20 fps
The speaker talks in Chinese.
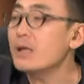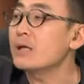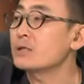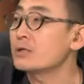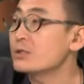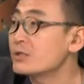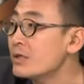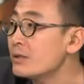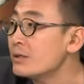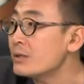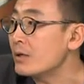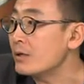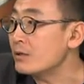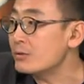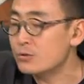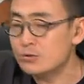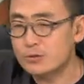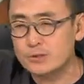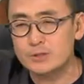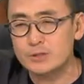该也是真的，
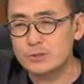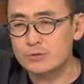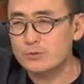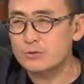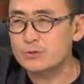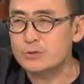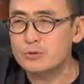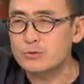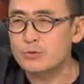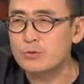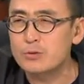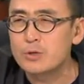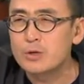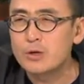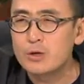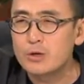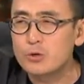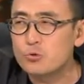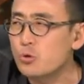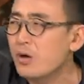就是这种这种
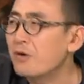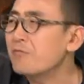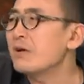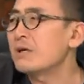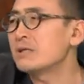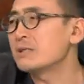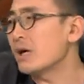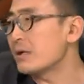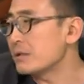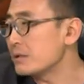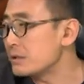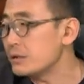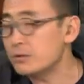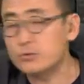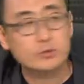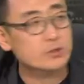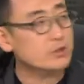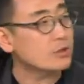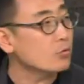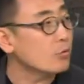员外家的这
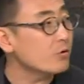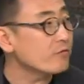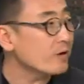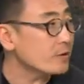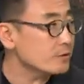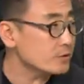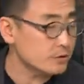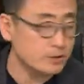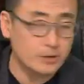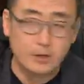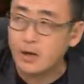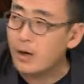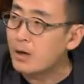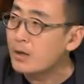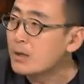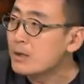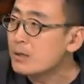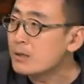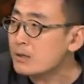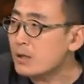种生活方式哈，
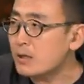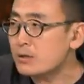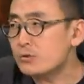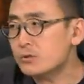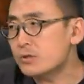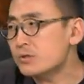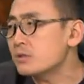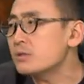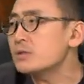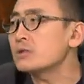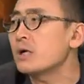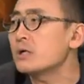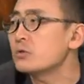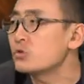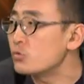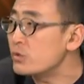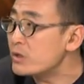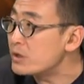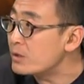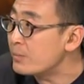它就是自然
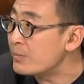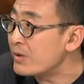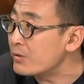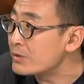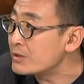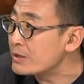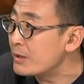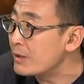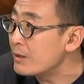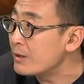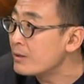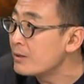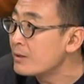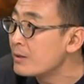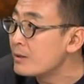主义的描写。